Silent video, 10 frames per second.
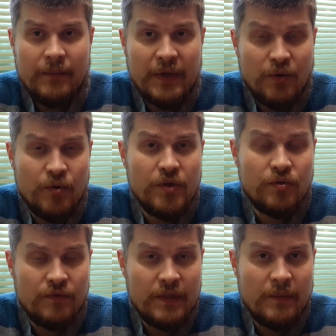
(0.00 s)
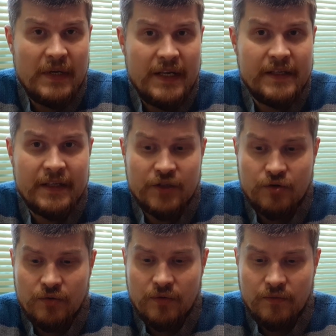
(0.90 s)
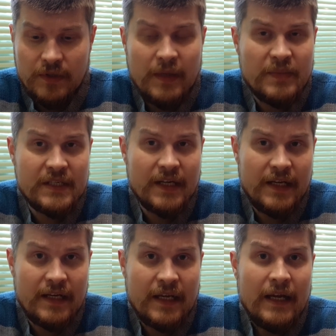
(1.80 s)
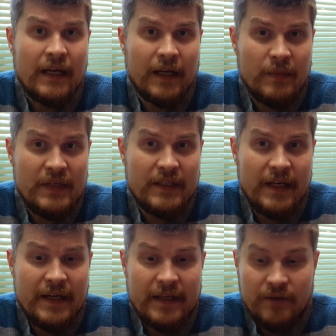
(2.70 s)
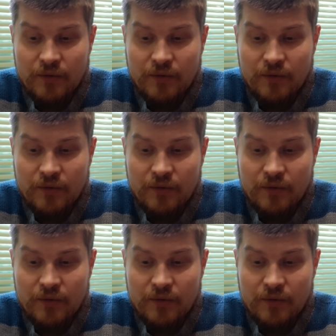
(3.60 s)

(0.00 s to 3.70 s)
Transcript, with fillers: приходят уведомления, что вы написали комментарий,